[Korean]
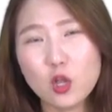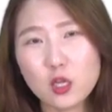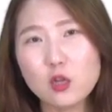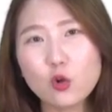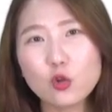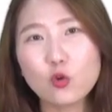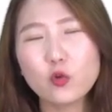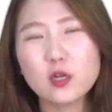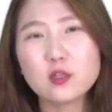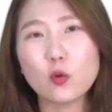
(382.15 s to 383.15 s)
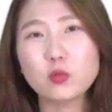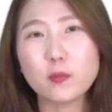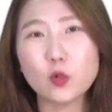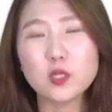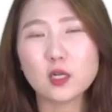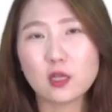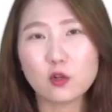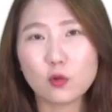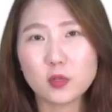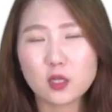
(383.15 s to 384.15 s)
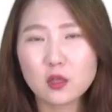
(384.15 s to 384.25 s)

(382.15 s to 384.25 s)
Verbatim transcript: 이런 경우에는 전부 다 면세가 되는 겁니다.